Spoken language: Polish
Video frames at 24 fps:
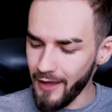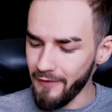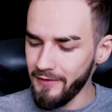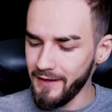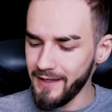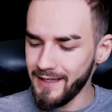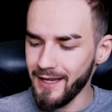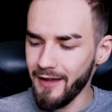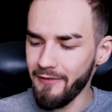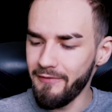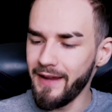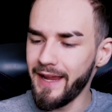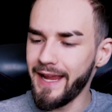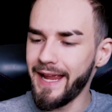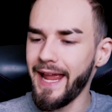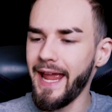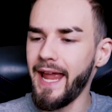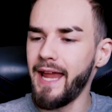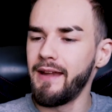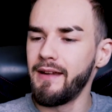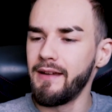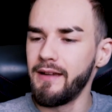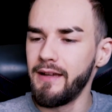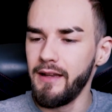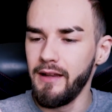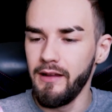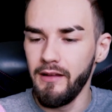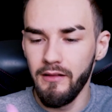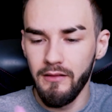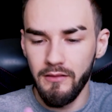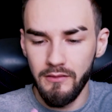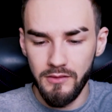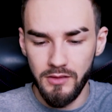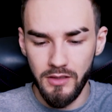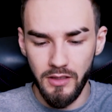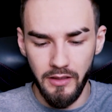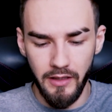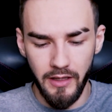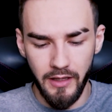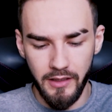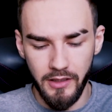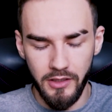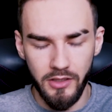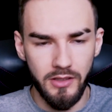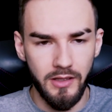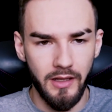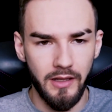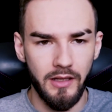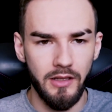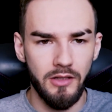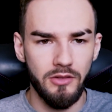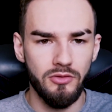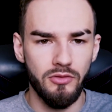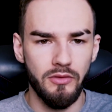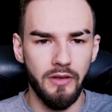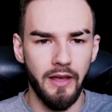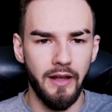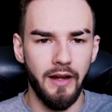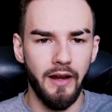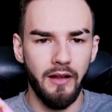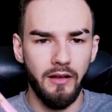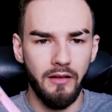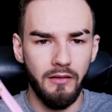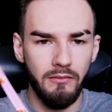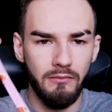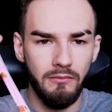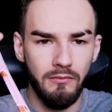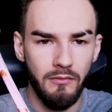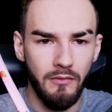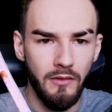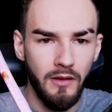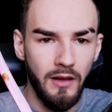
Laffy Taffy Candy, czyli jakiś taki cukierek.